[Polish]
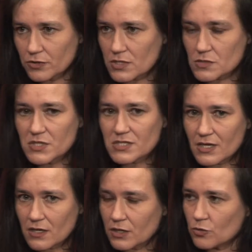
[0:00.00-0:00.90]
to jest
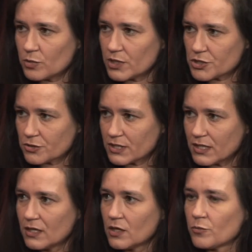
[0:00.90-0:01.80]
misternie
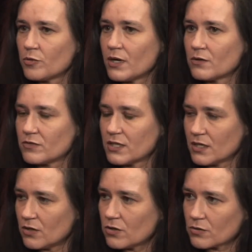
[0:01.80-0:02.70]
upleciona,
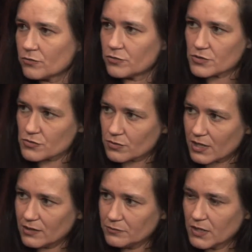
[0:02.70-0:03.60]
pomalowana ochrą
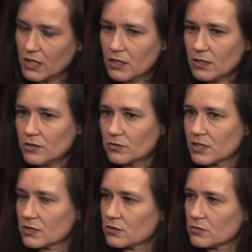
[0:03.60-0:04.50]
fryzura i
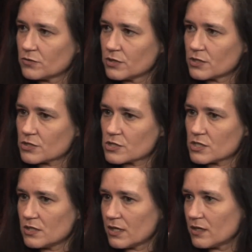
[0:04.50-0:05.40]
dodatkowo
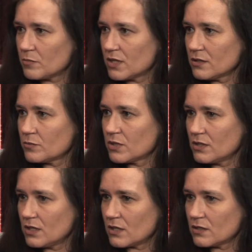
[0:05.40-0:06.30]
jeszcze ich elementem
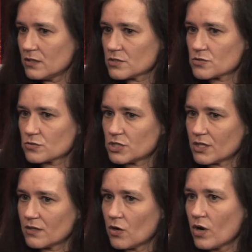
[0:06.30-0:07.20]
higieny jest
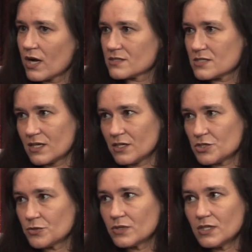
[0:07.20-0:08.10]
codzienne
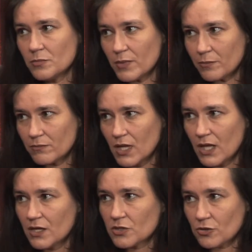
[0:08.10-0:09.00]
okadzanie się dymem.
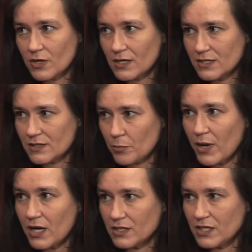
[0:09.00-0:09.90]
Toaleta
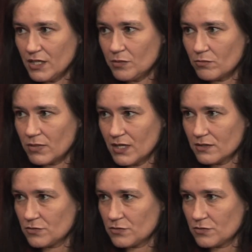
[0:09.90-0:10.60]
pani Himba